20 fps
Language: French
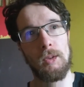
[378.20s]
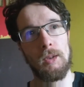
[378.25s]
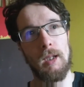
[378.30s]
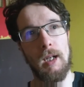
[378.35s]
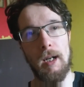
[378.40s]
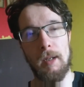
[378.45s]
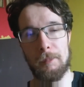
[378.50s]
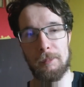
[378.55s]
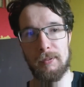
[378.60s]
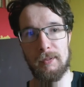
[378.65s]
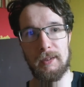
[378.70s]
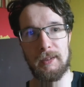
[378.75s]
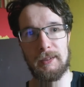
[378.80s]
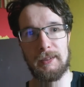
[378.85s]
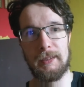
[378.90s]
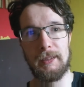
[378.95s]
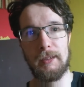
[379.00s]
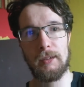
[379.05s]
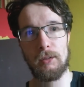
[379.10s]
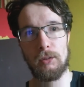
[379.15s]
un
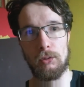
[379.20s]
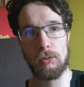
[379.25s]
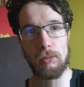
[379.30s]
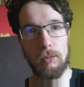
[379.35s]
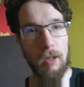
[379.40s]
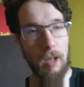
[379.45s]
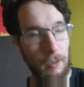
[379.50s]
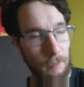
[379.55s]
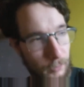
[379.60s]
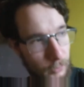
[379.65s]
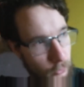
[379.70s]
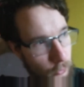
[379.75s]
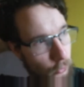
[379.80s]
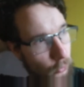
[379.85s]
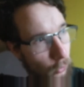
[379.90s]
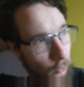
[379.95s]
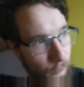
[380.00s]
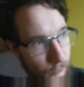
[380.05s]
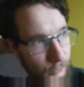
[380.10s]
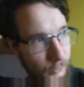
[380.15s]
pressing avec une
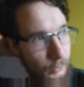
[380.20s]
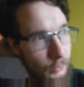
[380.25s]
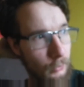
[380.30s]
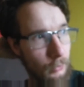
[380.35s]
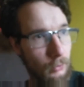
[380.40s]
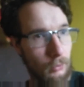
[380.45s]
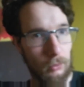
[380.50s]
envie,